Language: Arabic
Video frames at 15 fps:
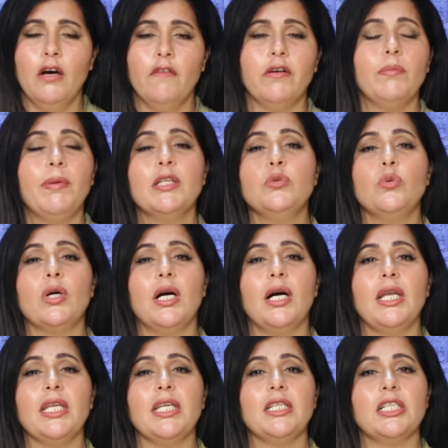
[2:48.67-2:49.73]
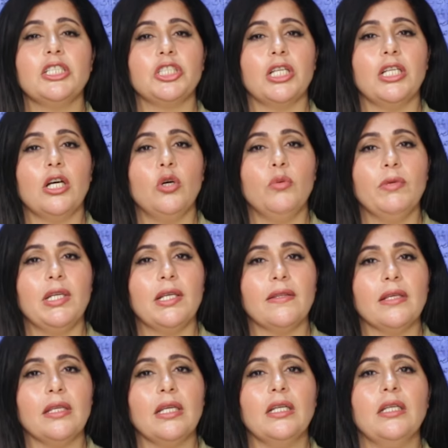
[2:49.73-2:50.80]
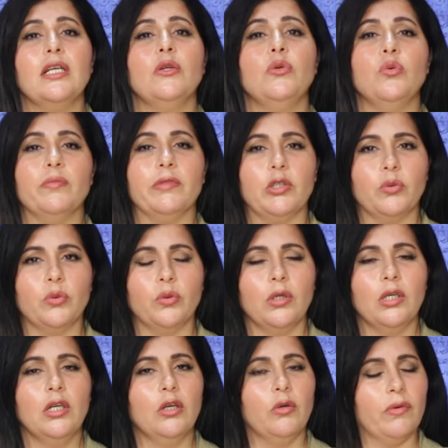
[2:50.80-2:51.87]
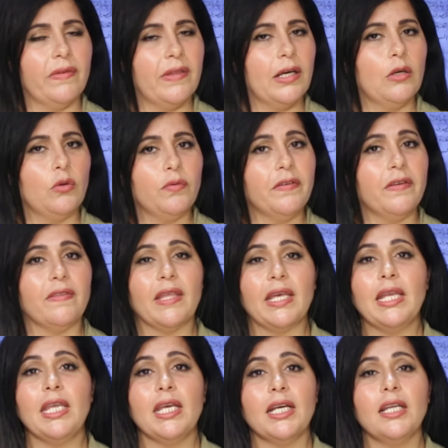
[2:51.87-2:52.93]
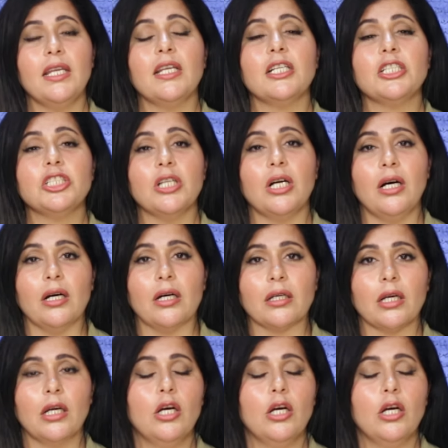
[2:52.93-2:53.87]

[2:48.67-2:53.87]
فالبعض قال إن جانهم الذين نالوا منه وذكروا في ذلك الأشعار